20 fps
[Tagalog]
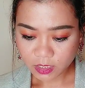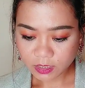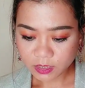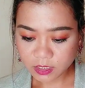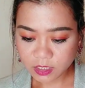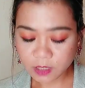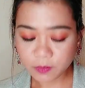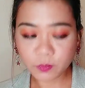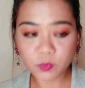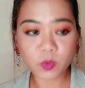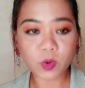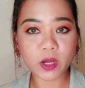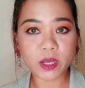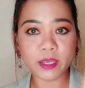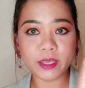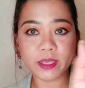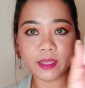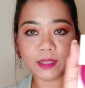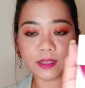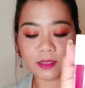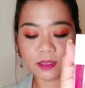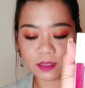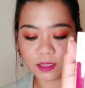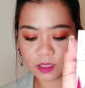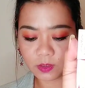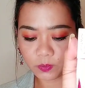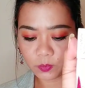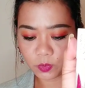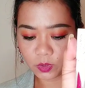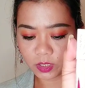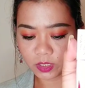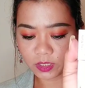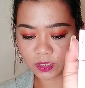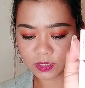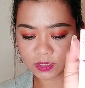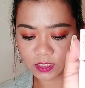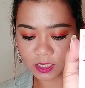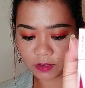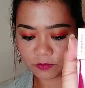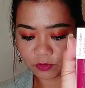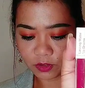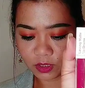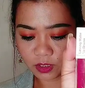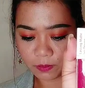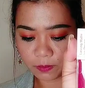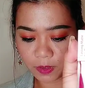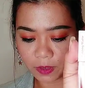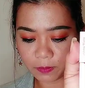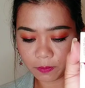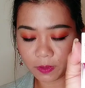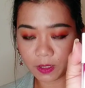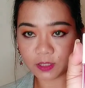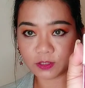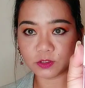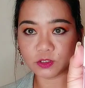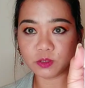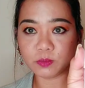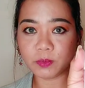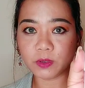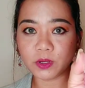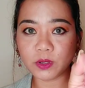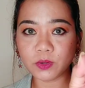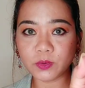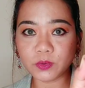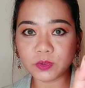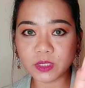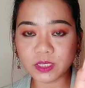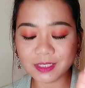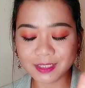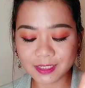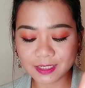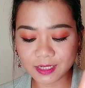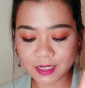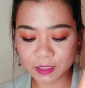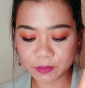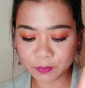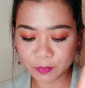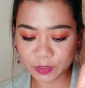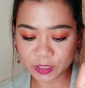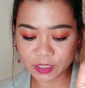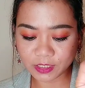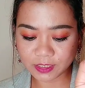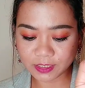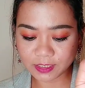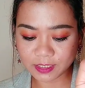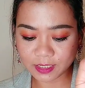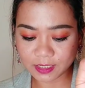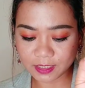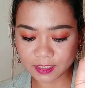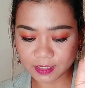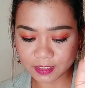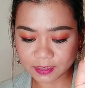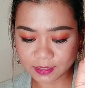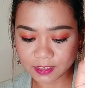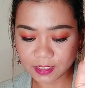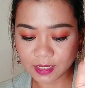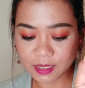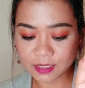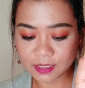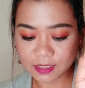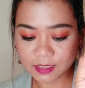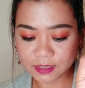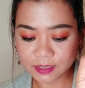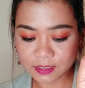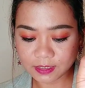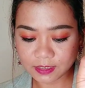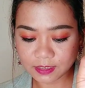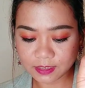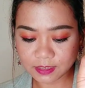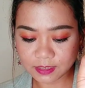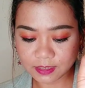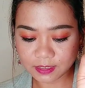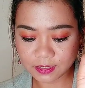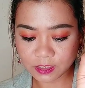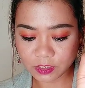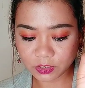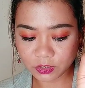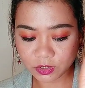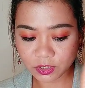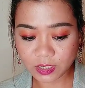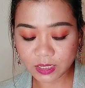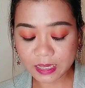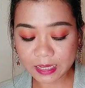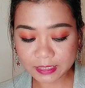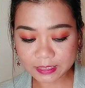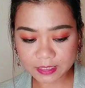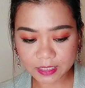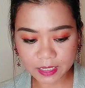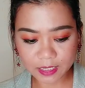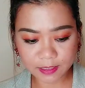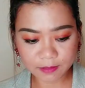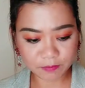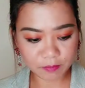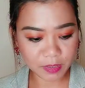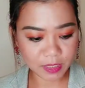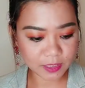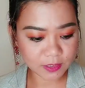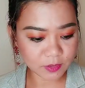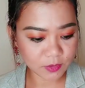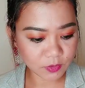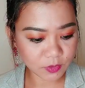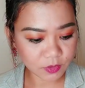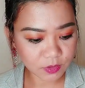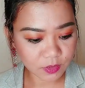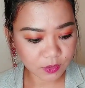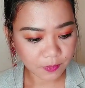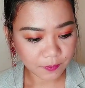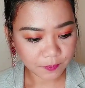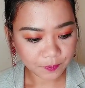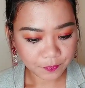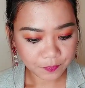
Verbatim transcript: Deep Wine. Deep Wine is 75 pesos pero ang original price niya is 300 pesos.